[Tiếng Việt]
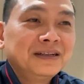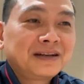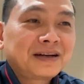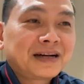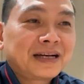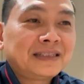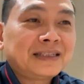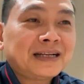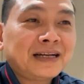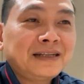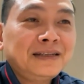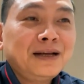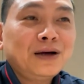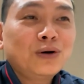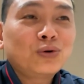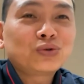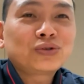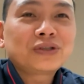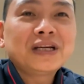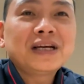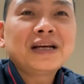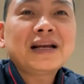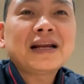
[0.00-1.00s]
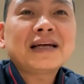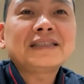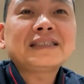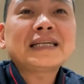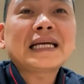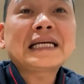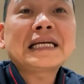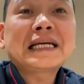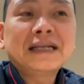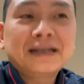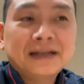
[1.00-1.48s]
Cái chánh đầu tiên là
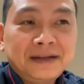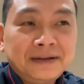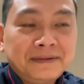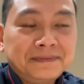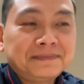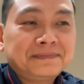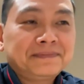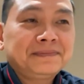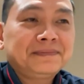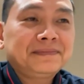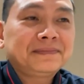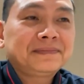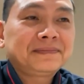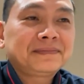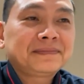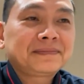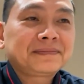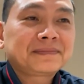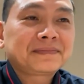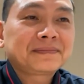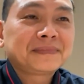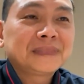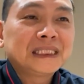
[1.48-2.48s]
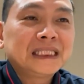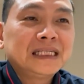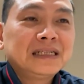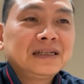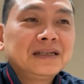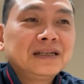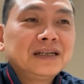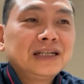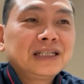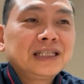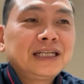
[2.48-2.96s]
chánh kiến.
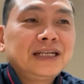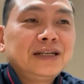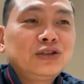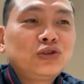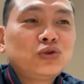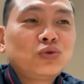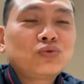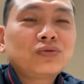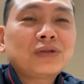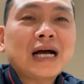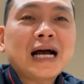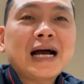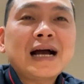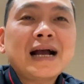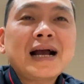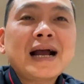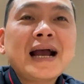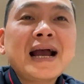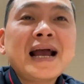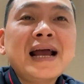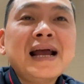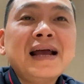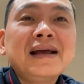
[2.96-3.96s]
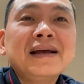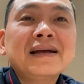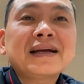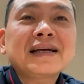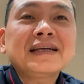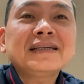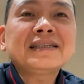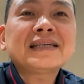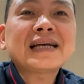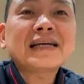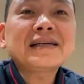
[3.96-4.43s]
Thì chúng ta nghe
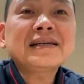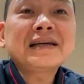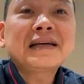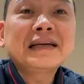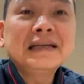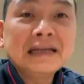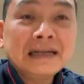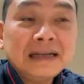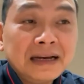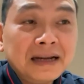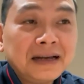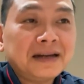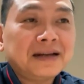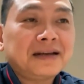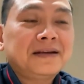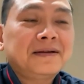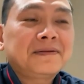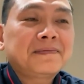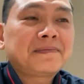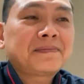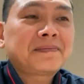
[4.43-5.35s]
cái chánh kiến này này